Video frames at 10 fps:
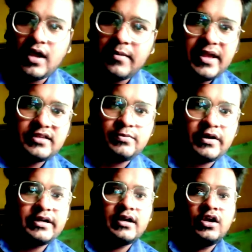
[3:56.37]
জয় বাইক
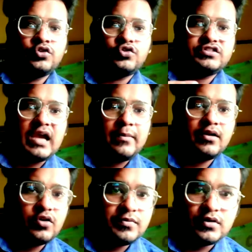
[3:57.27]
পয়েন্ট তো সে
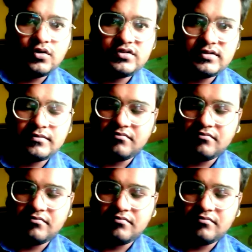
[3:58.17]
আমারও খুব ক্লোজ